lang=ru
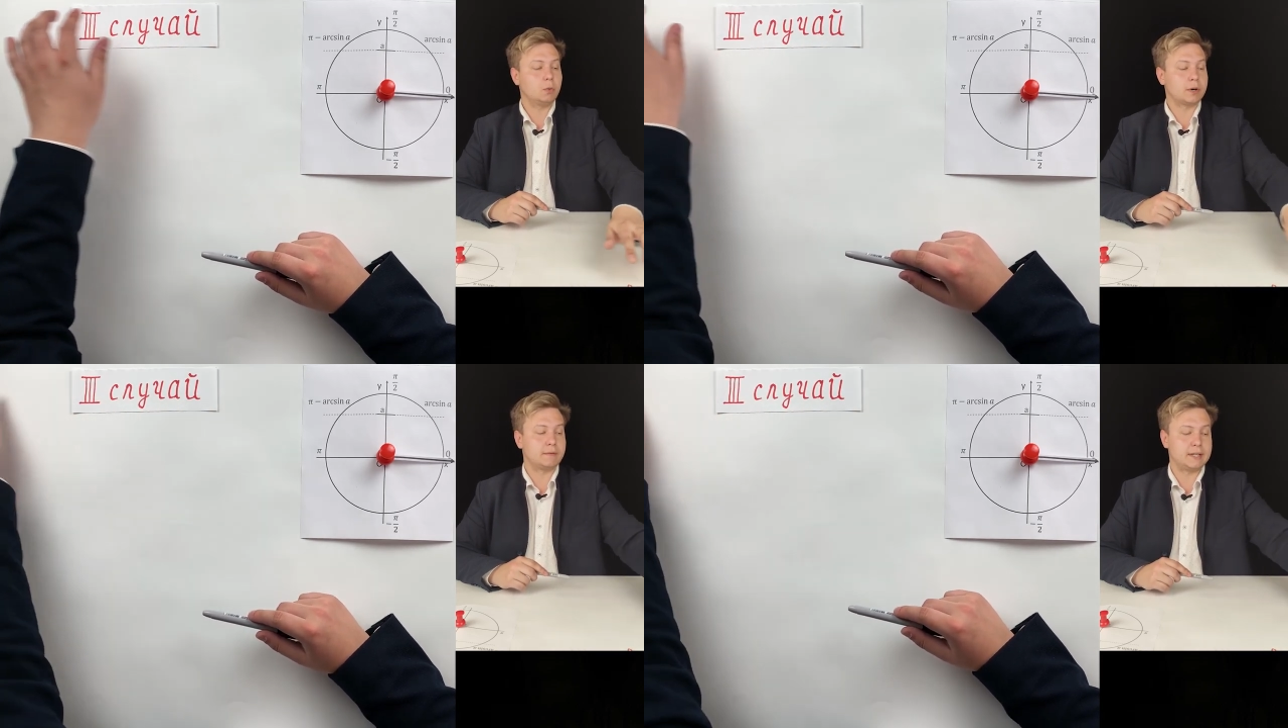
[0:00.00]

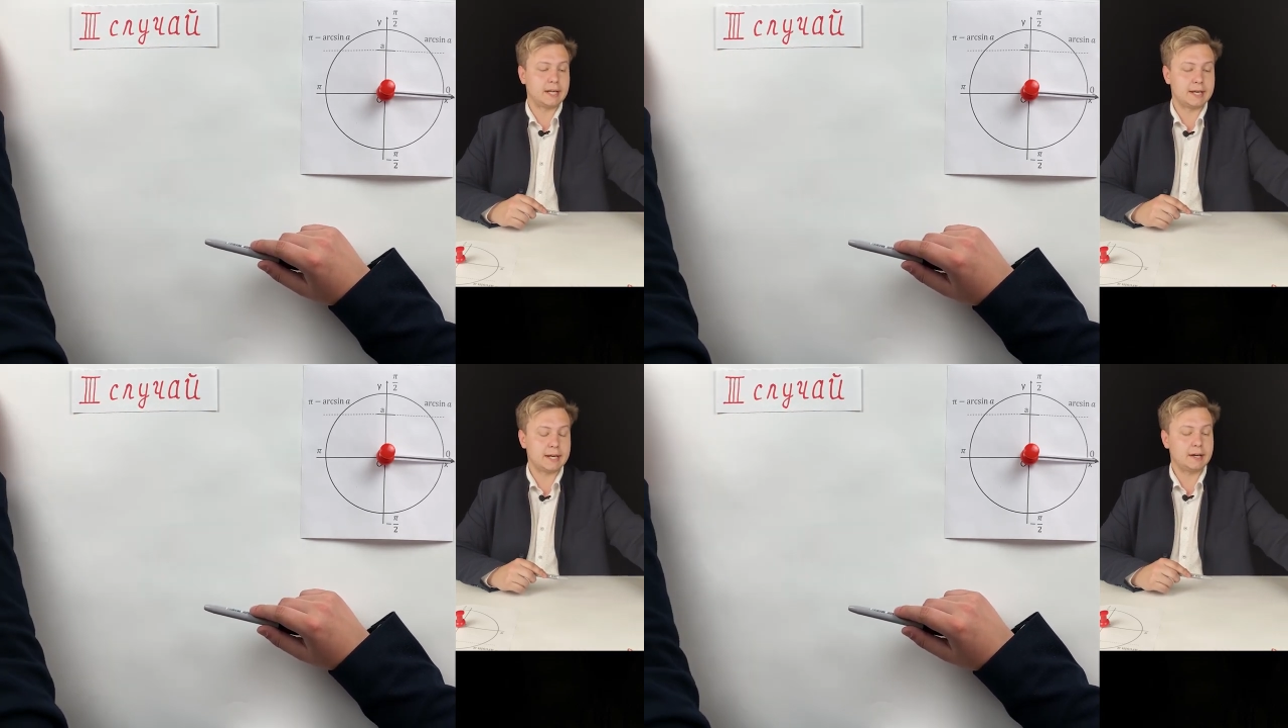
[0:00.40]

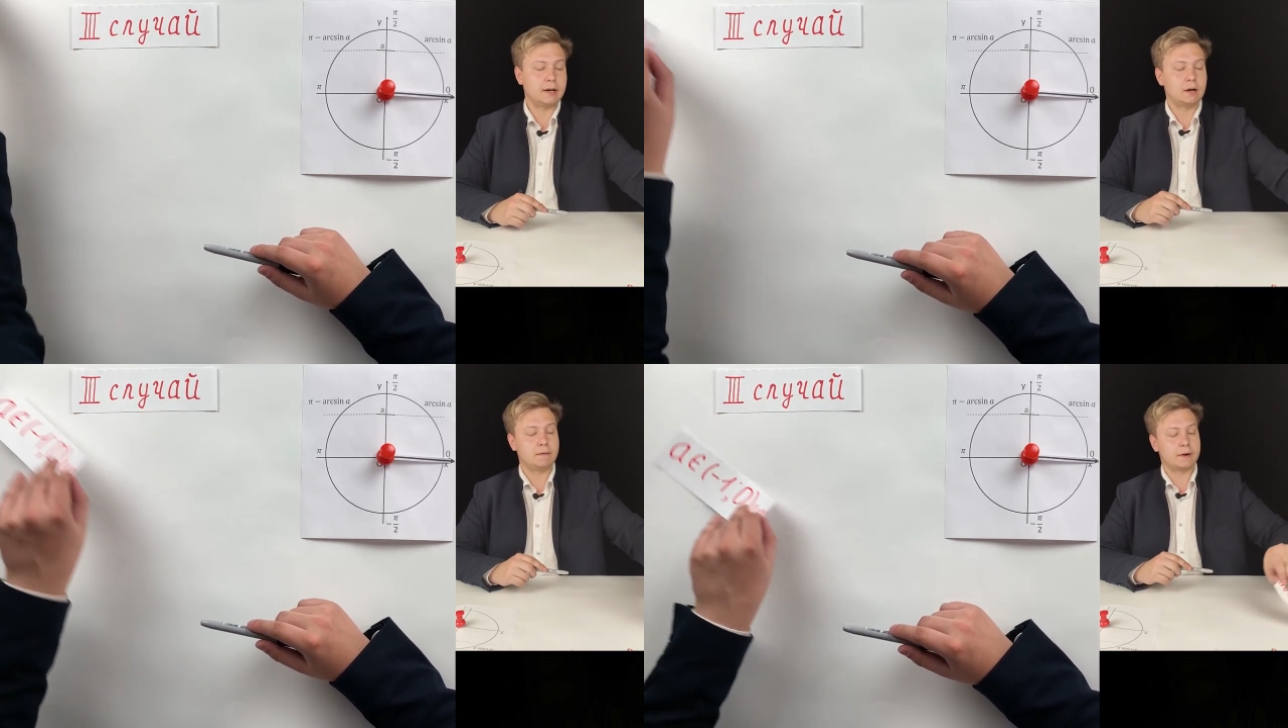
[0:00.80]
уравнения,
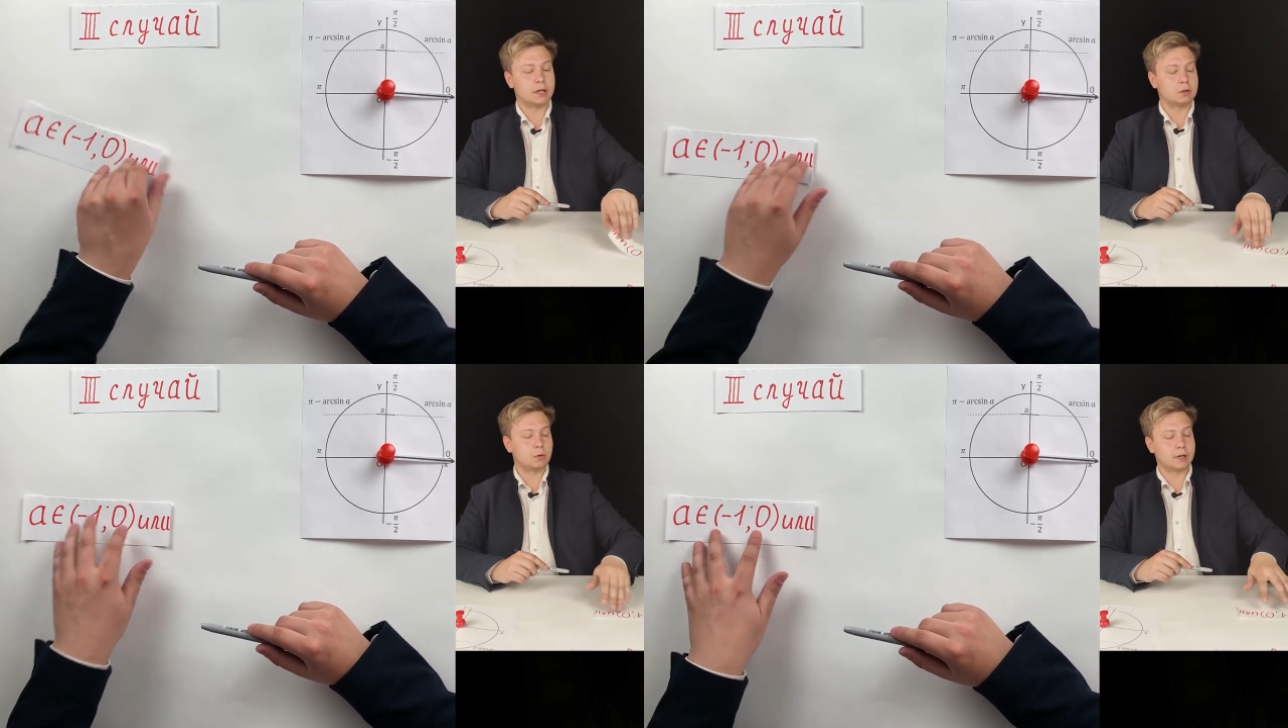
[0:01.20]
в
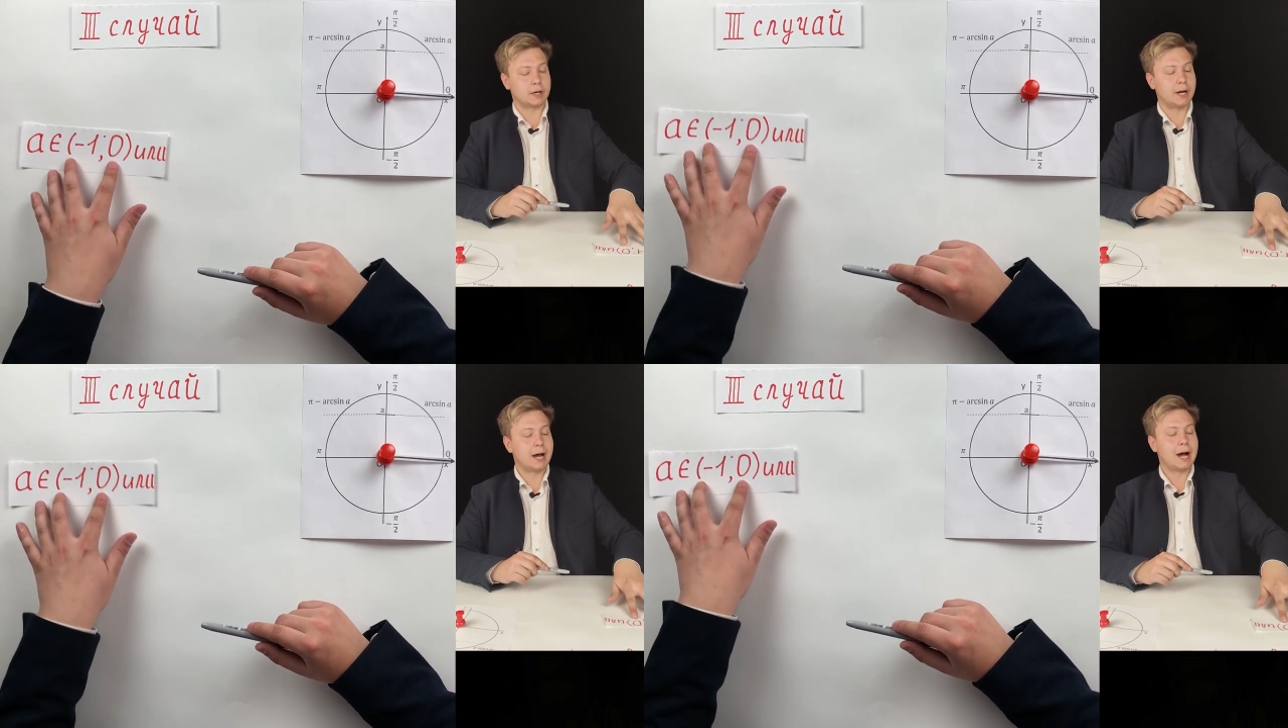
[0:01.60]
которых